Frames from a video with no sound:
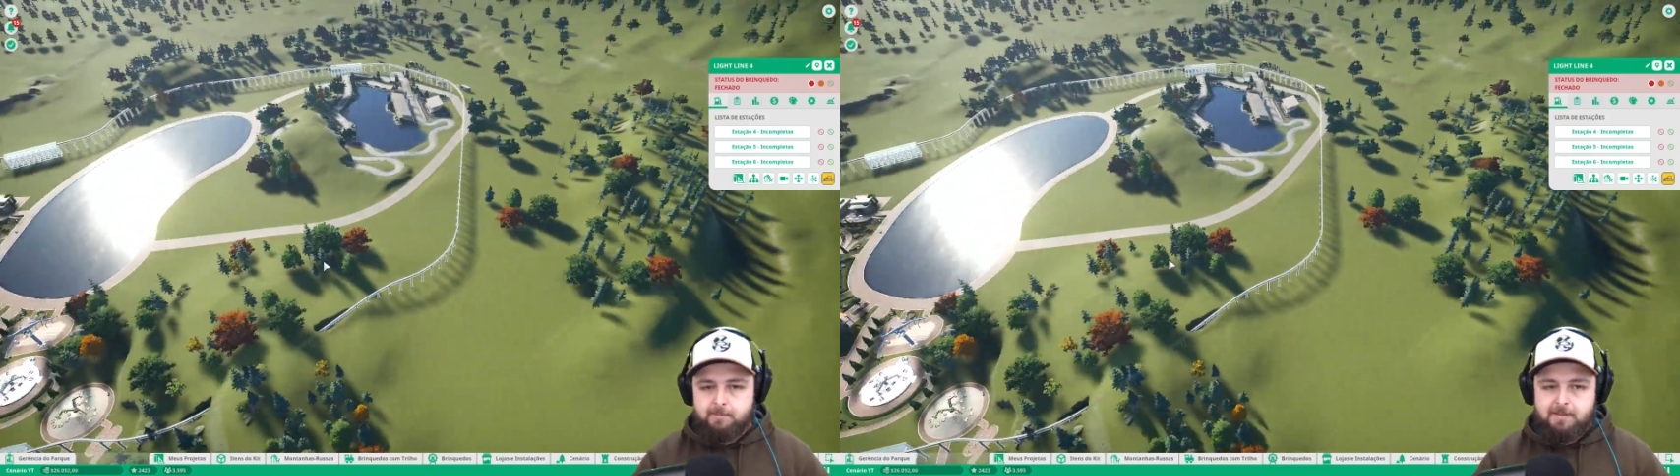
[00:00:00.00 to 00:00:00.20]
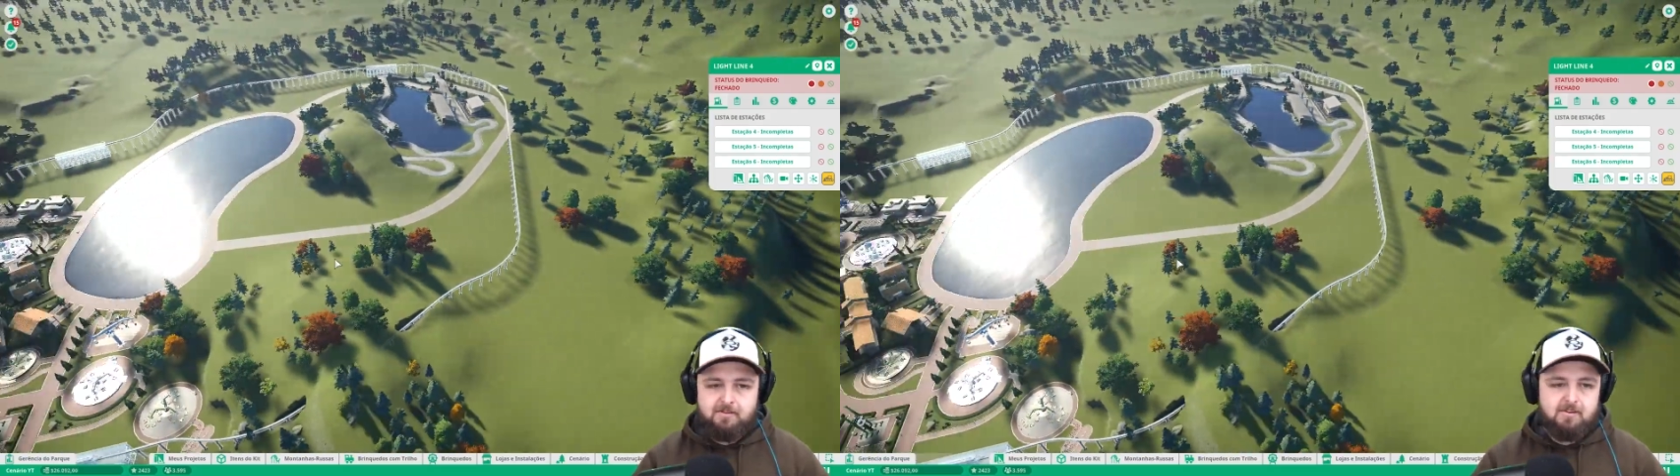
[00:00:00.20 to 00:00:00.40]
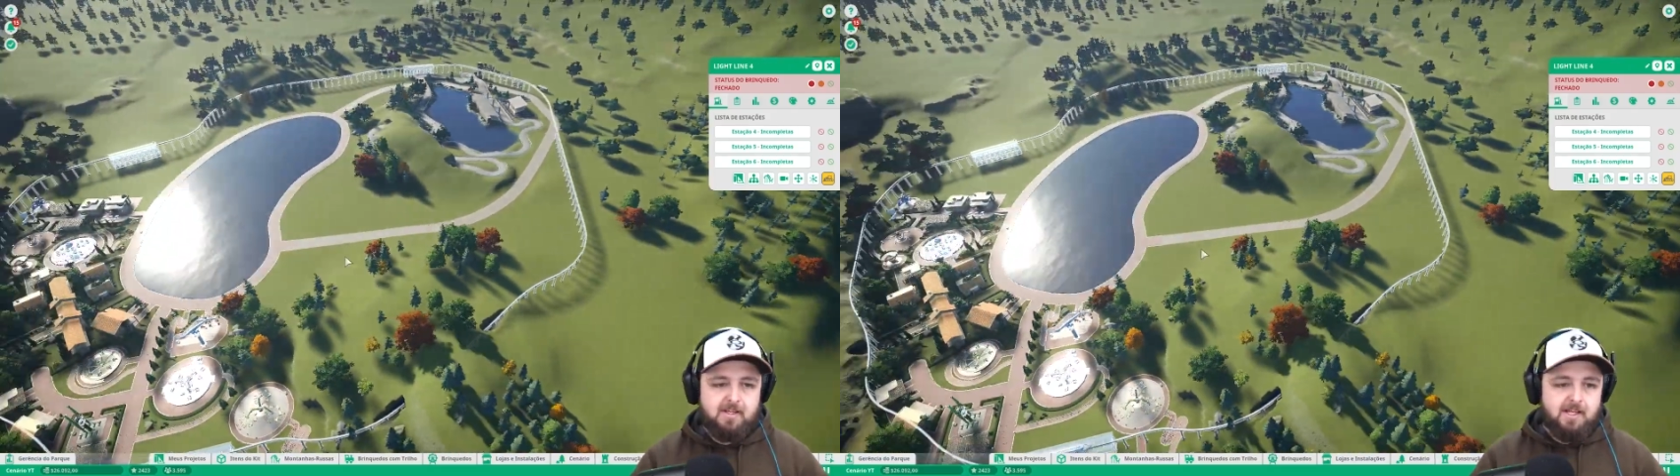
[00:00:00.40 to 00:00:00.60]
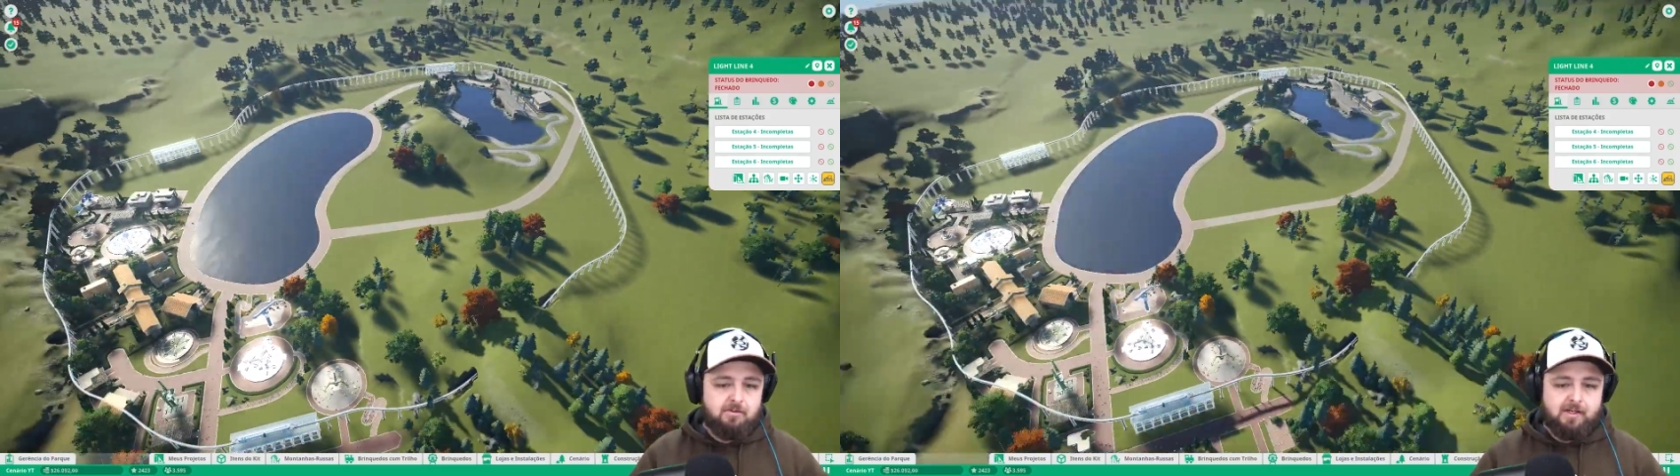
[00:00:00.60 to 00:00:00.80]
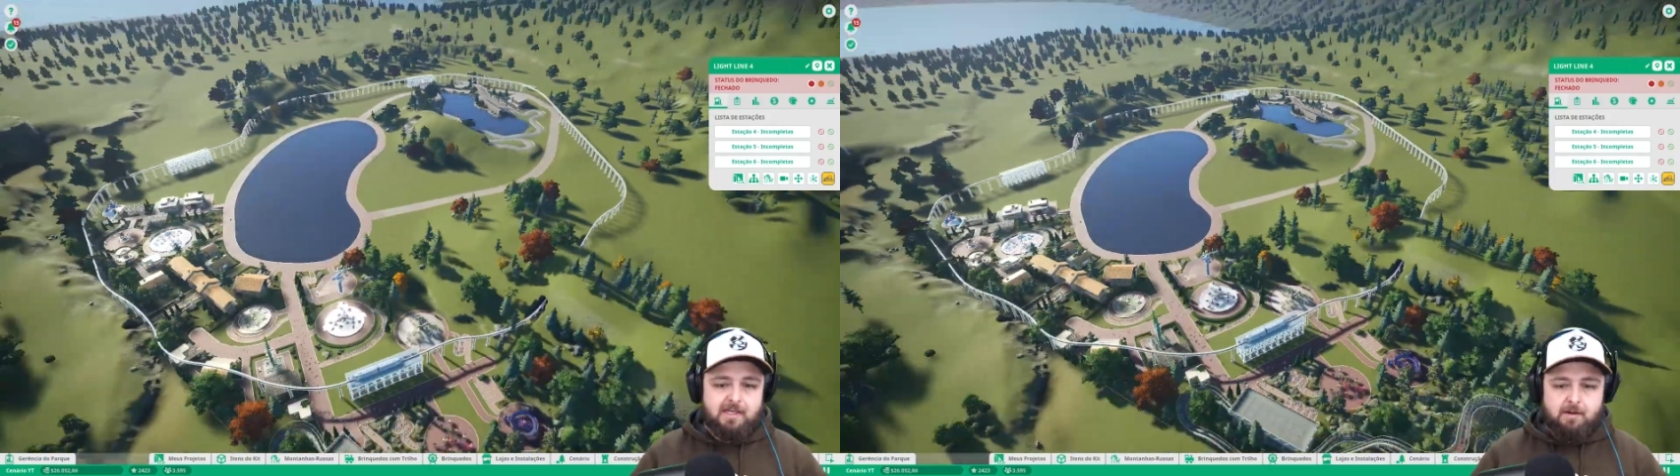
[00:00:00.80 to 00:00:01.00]
Mas
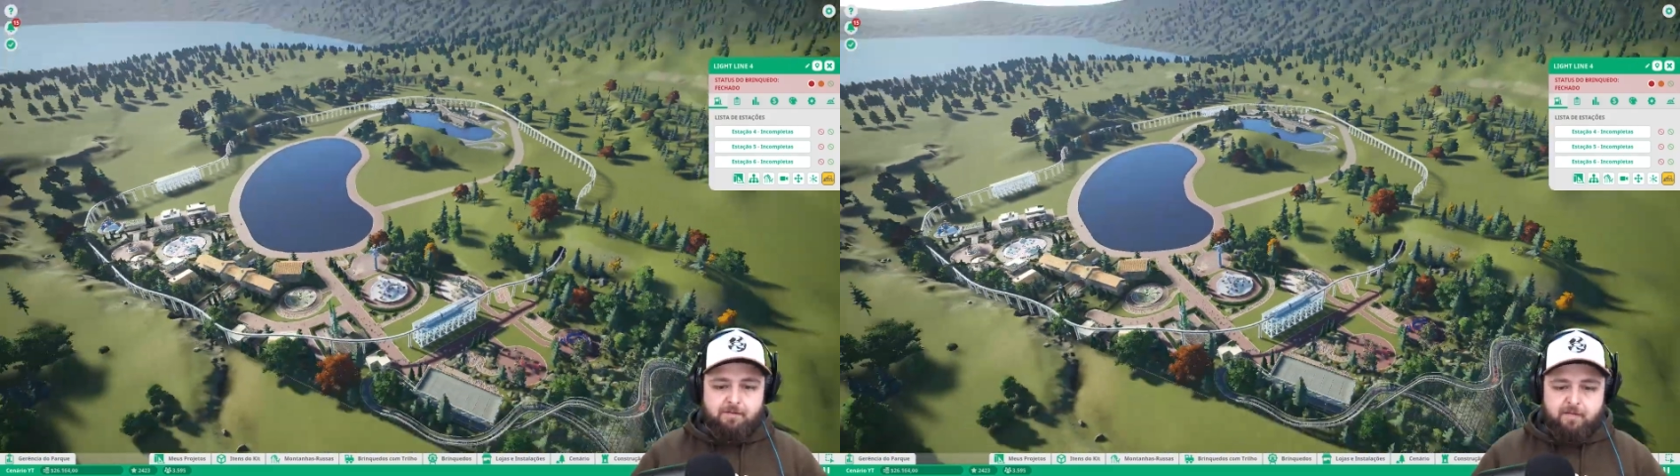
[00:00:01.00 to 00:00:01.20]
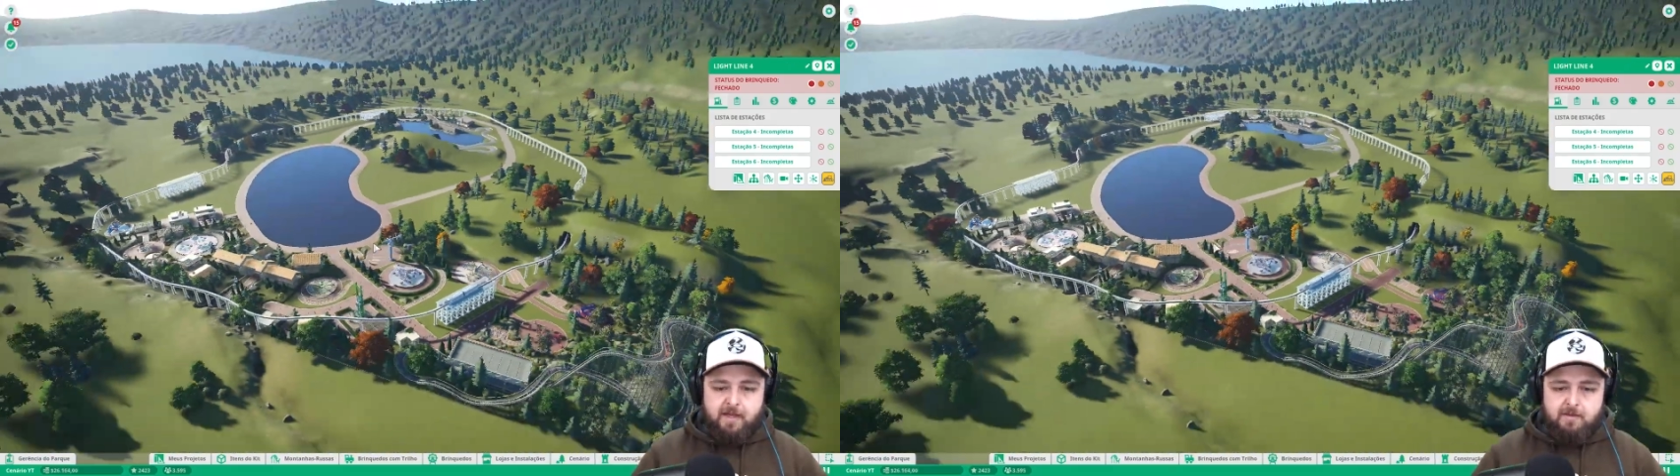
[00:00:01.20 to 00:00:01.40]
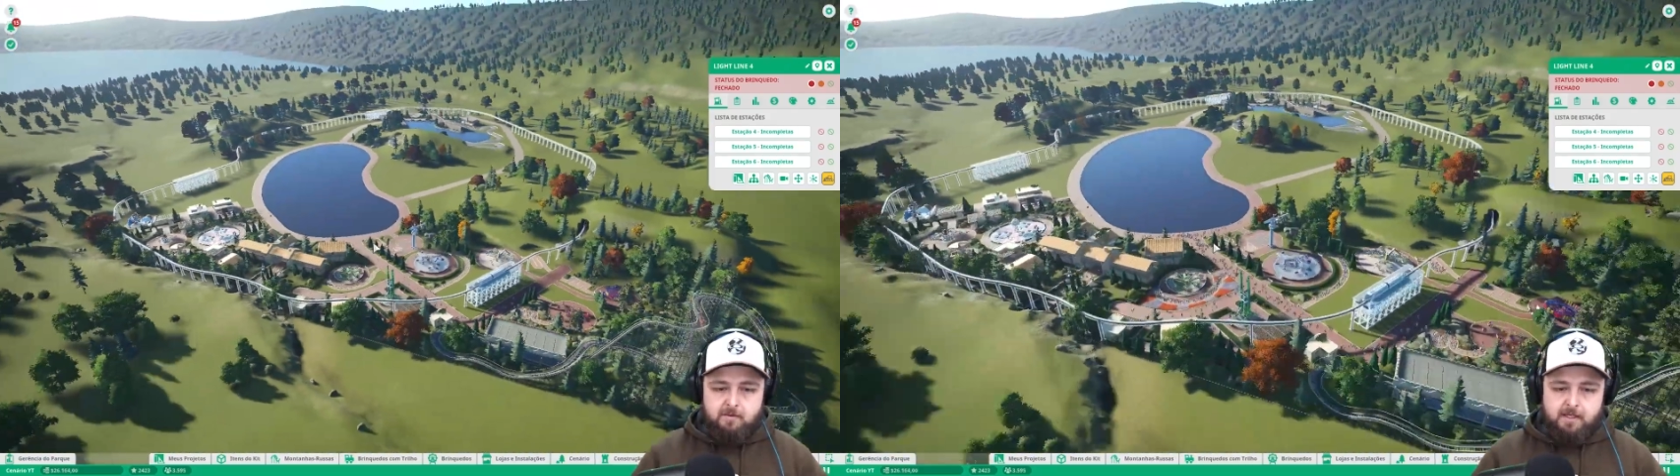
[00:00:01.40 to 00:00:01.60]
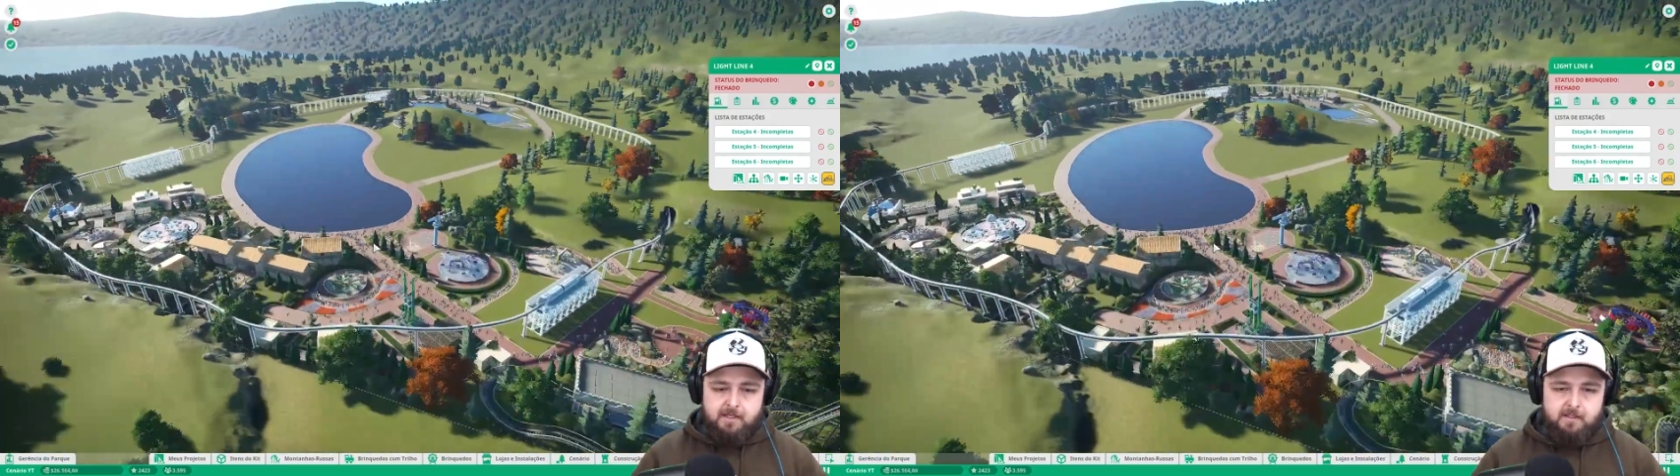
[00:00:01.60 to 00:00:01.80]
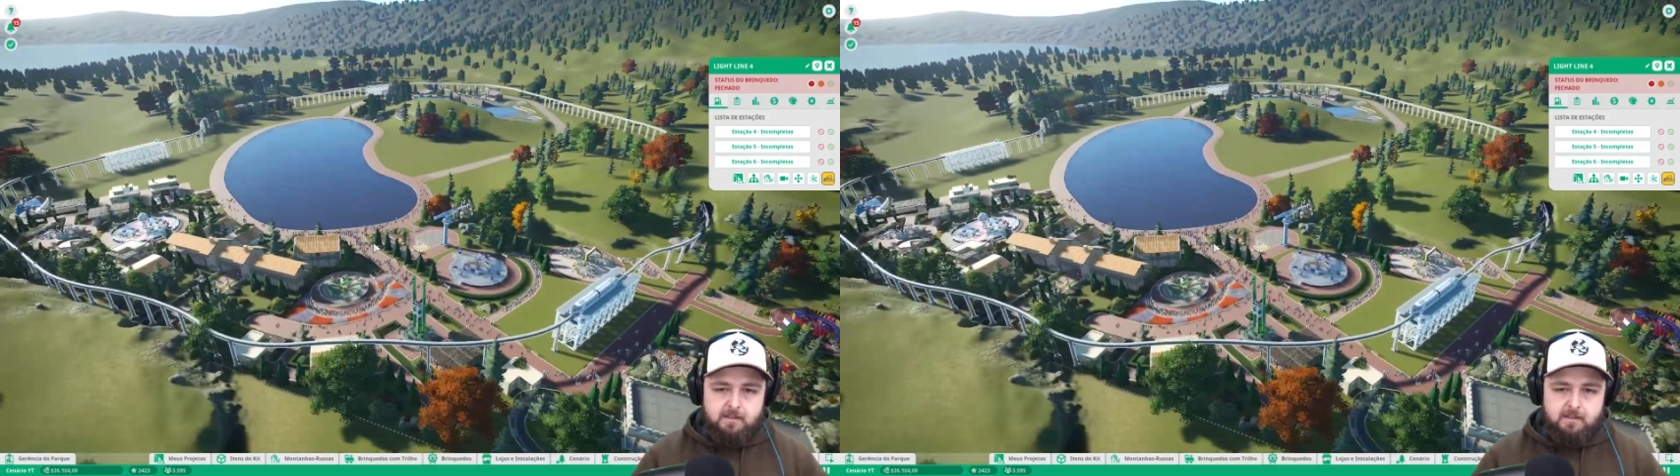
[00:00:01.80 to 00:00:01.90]
só que ele é feio, cara.